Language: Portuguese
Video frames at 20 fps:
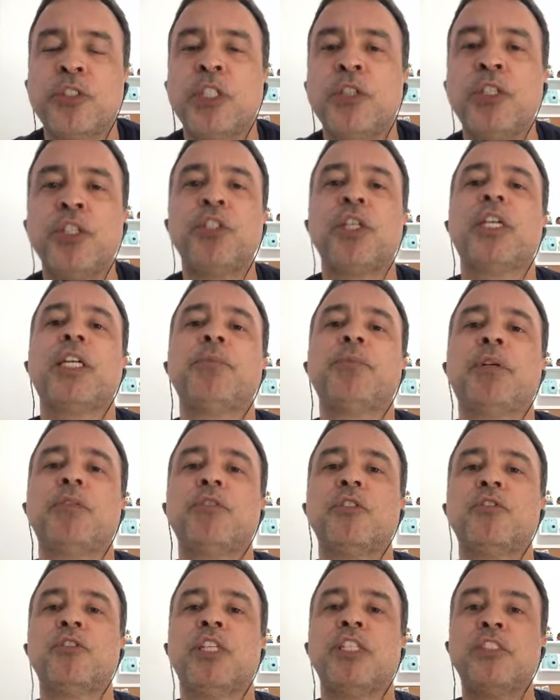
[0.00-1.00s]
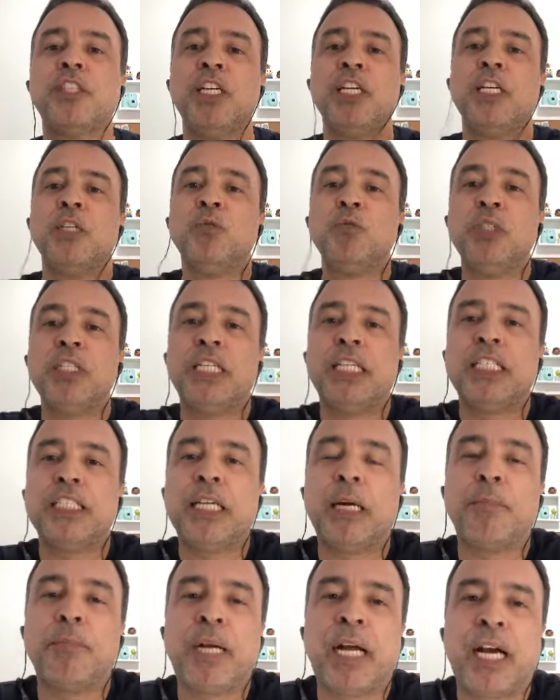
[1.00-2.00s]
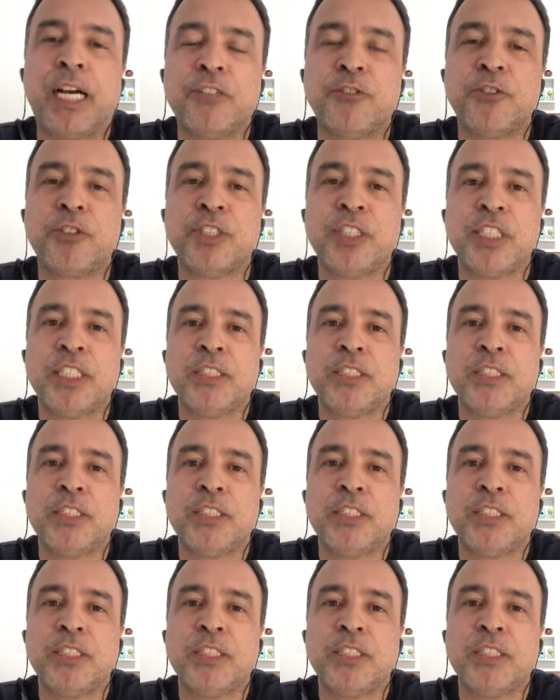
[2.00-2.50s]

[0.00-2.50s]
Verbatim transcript: E eu deixo aqui para vocês um grande abraço,